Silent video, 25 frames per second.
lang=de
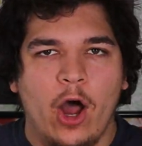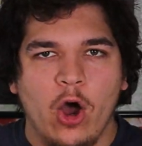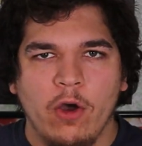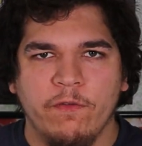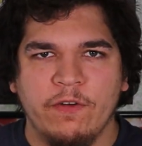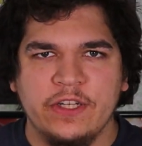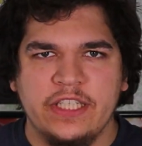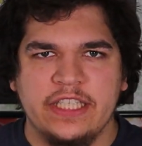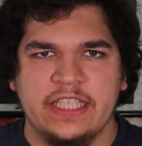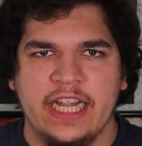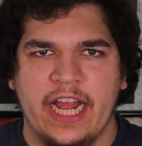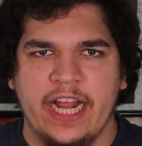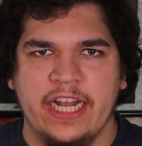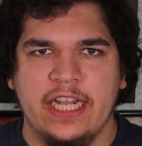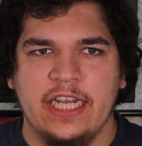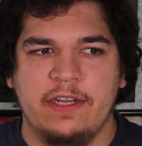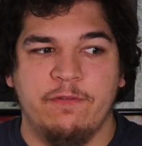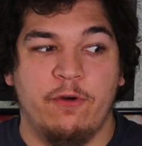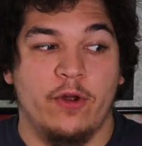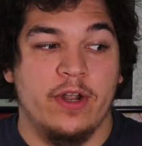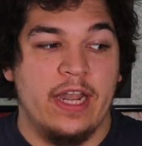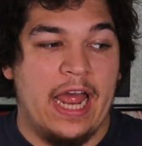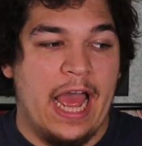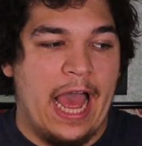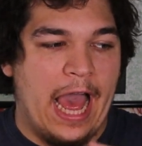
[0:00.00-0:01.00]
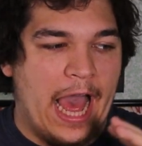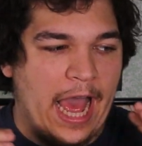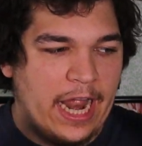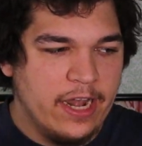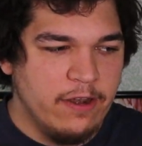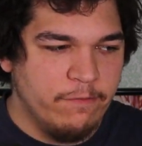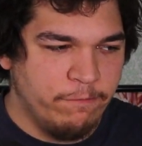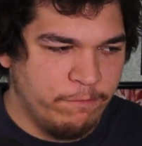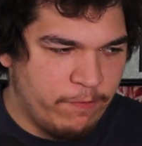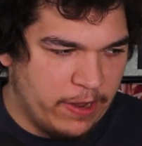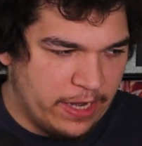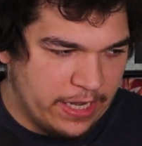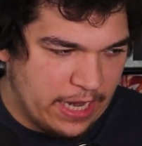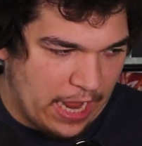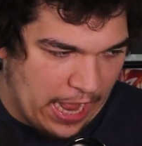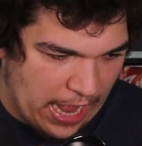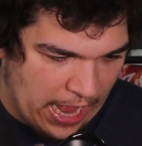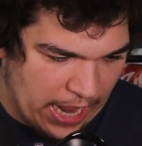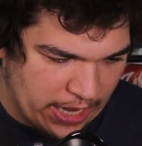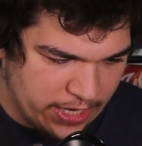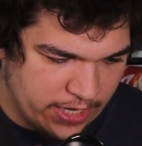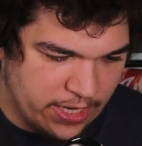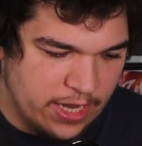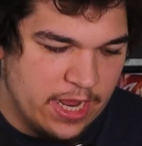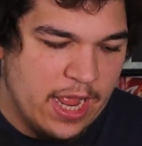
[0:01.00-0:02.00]
Auch wenn diese eigentlich von Anfang
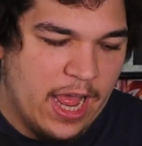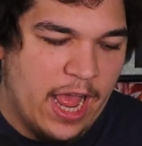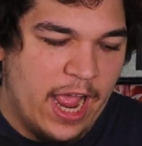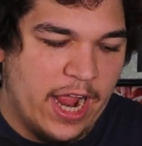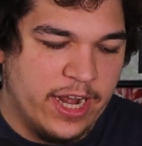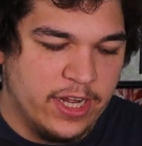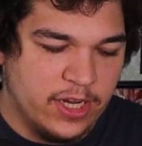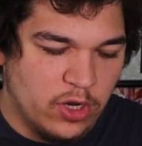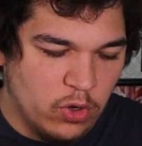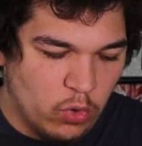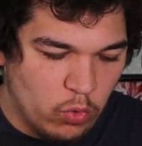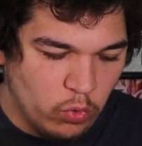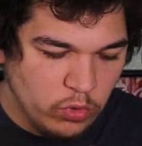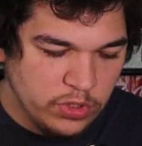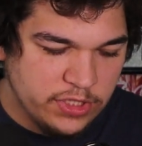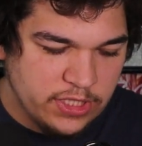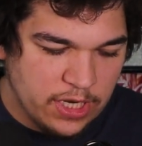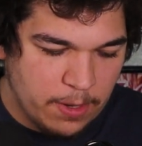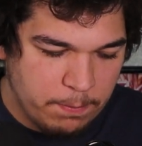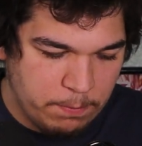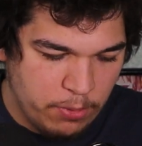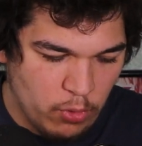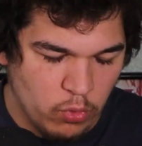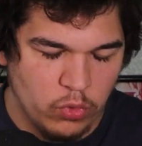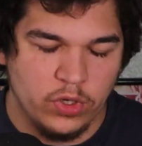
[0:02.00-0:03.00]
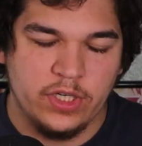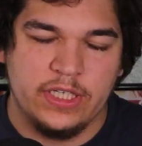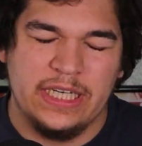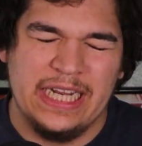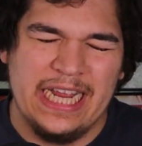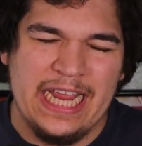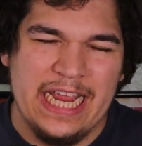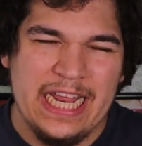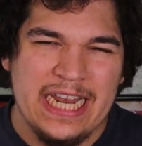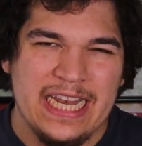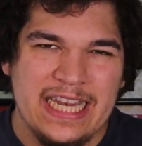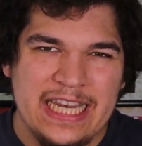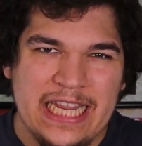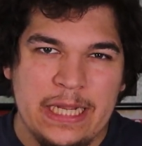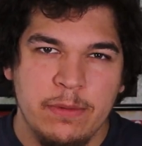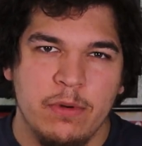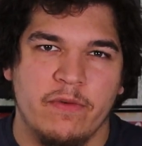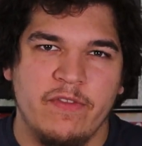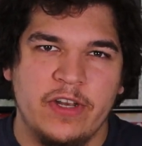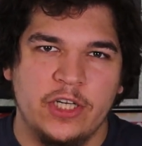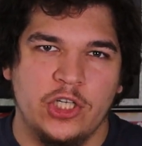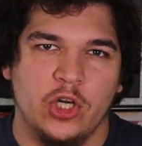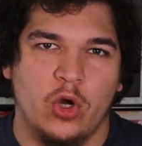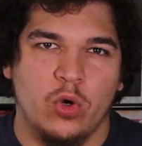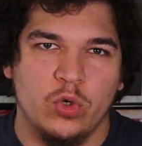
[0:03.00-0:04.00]
an ein großer Punkt in Digimon
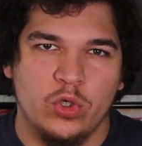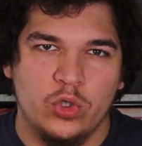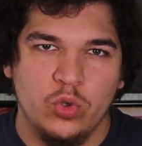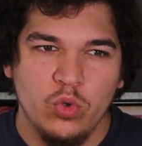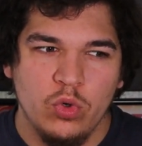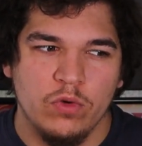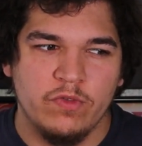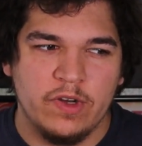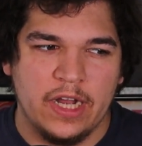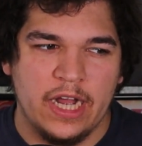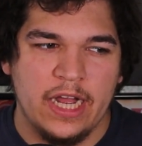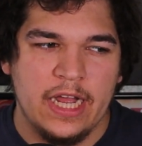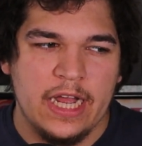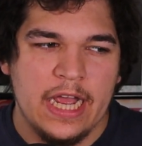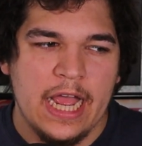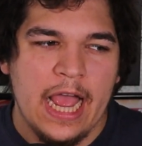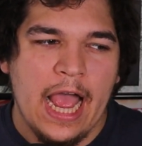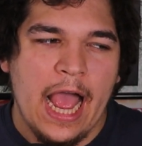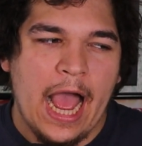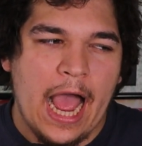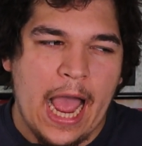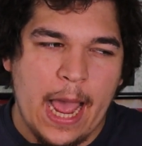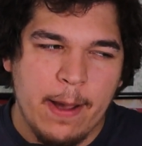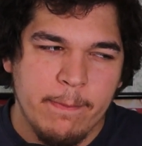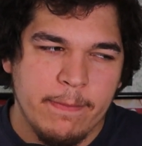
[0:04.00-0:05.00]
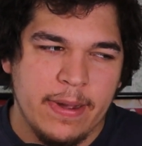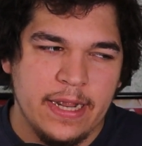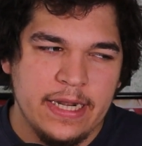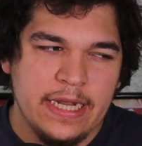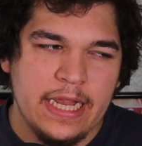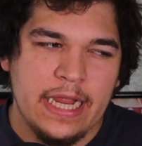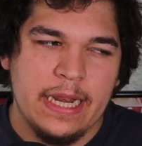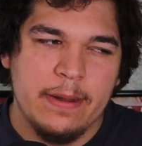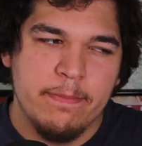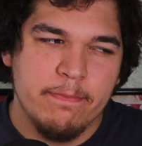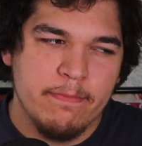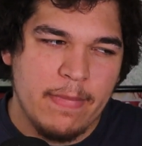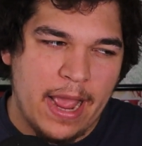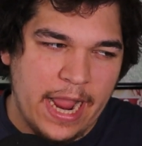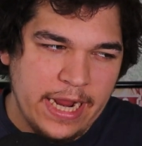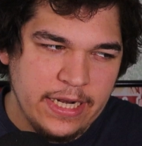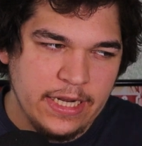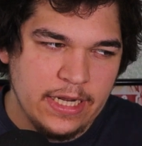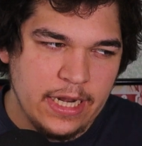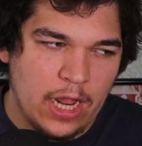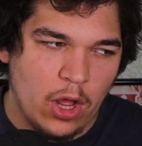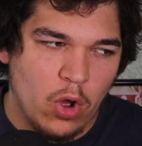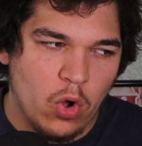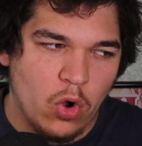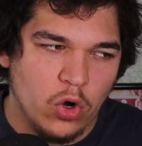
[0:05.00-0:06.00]
Adventure O2 war, hat man in
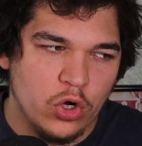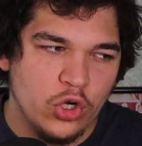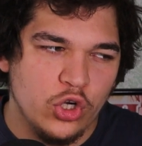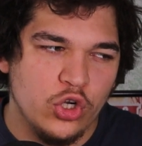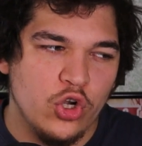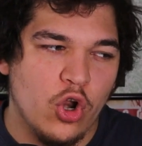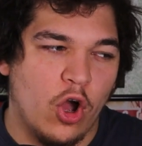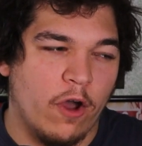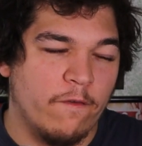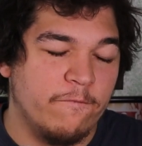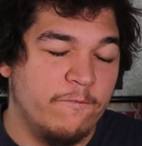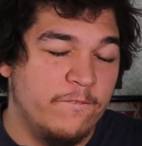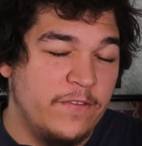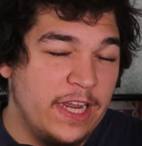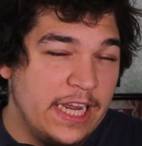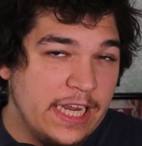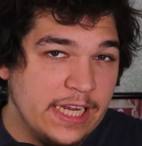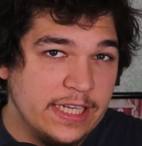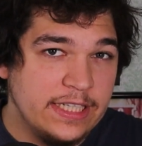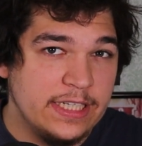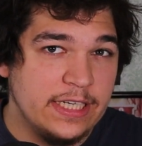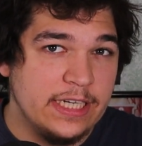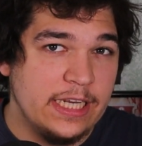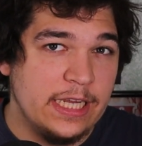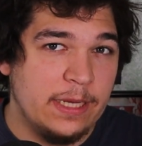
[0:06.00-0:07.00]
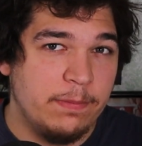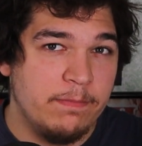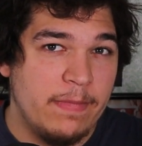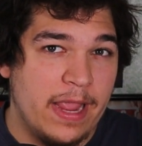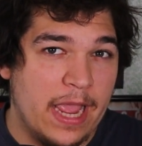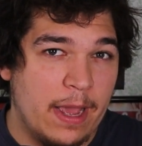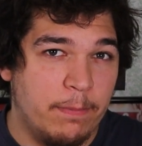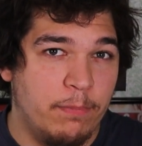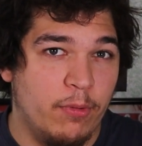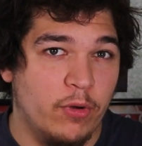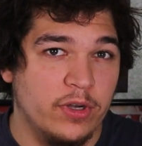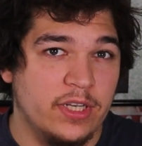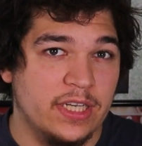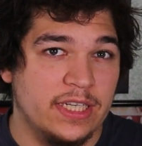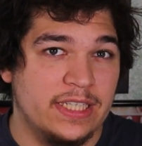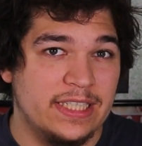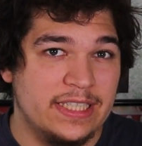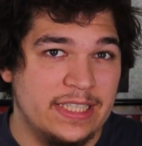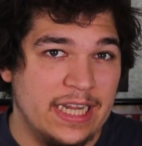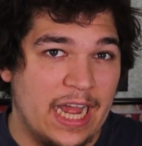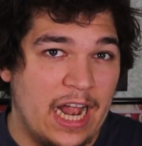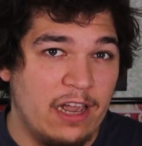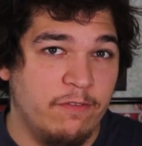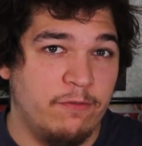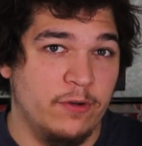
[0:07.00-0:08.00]
meinen Augen noch wesentlich mehr
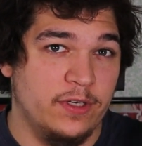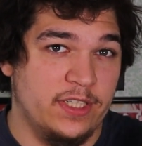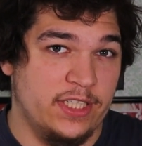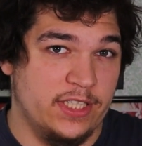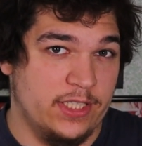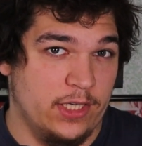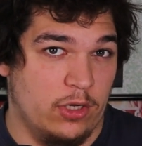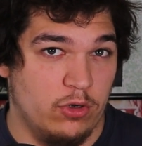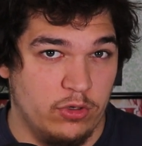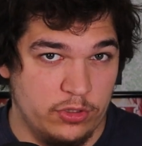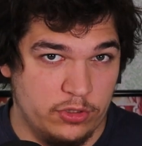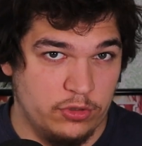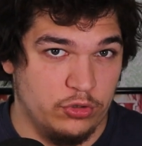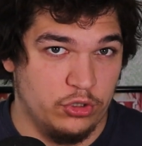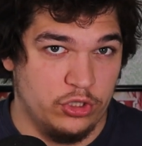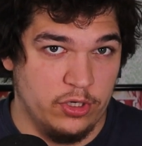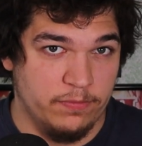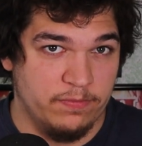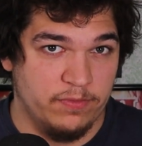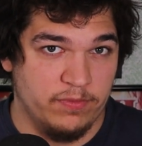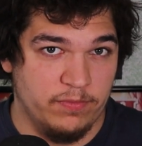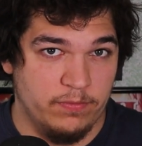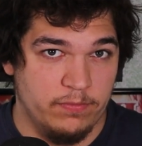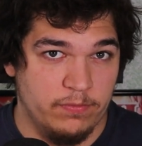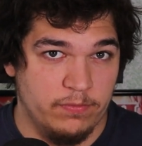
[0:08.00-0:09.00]
Potenzial von diesen auszuschöpfen.